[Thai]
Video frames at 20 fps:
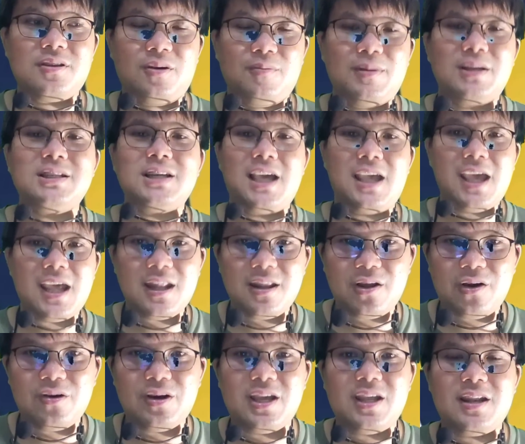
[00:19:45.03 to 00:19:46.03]
องมาใช้
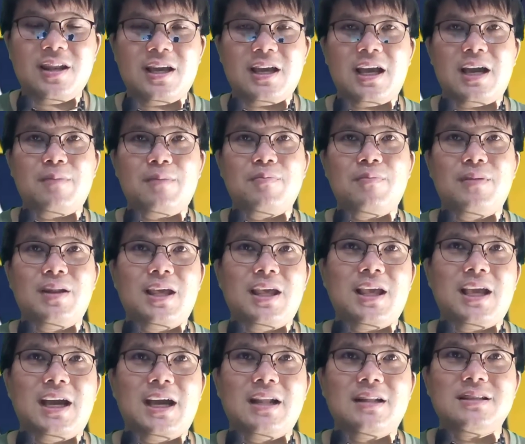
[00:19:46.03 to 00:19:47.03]
Android นะครับใน
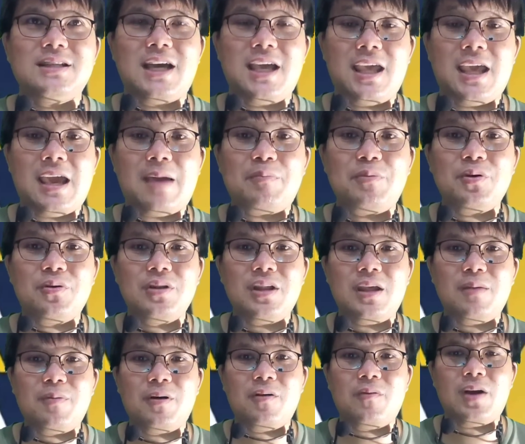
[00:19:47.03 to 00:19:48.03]
การใช้แอปตัว
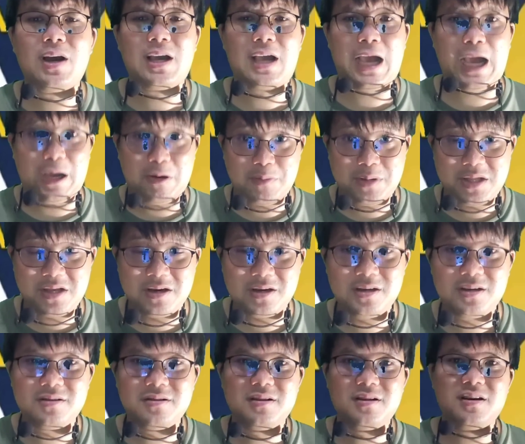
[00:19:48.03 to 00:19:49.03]
นี้เพราะว่าข่าวมันเย
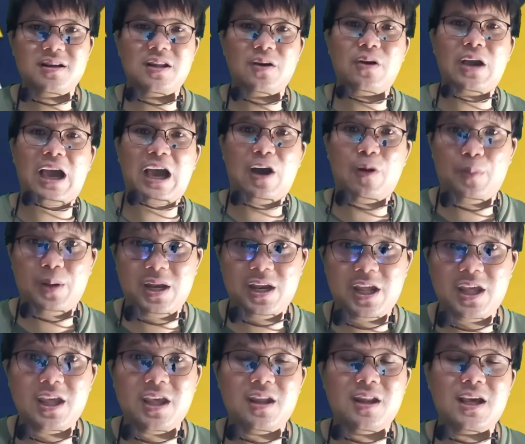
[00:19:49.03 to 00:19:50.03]
อะแล้วข่าวมัน
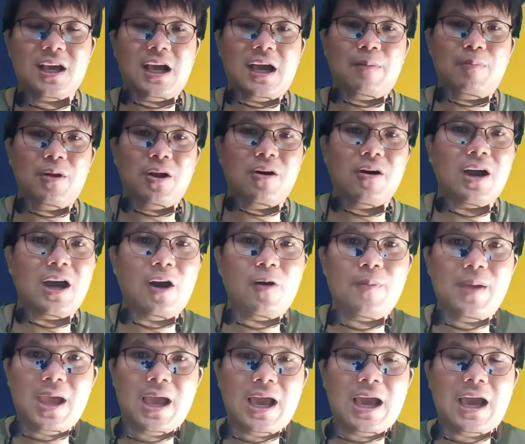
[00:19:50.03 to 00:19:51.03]
ดีนะครับลองเข้า
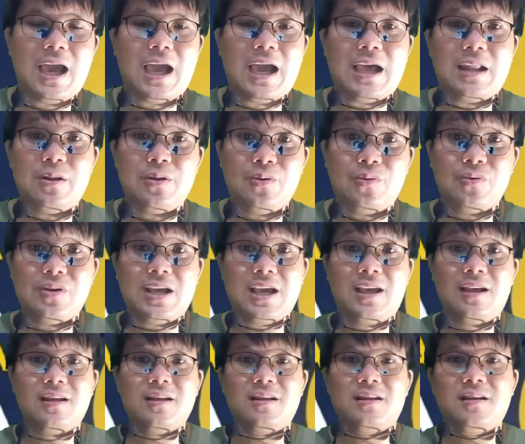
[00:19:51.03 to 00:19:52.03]
ไปหาอ่านดู
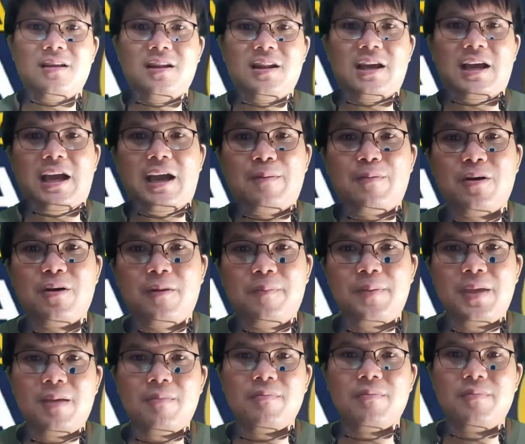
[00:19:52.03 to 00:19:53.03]
นะครับก็
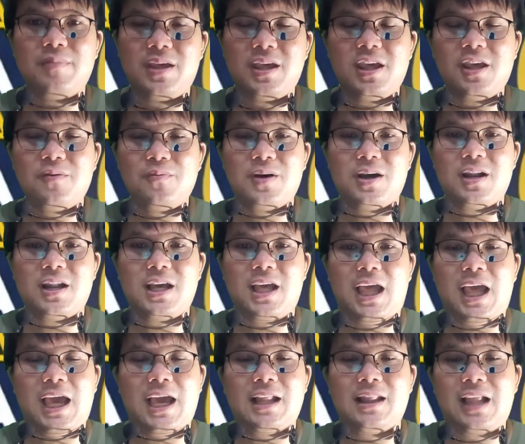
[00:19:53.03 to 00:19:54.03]
พิมพ์คีย์เวิร์ดหา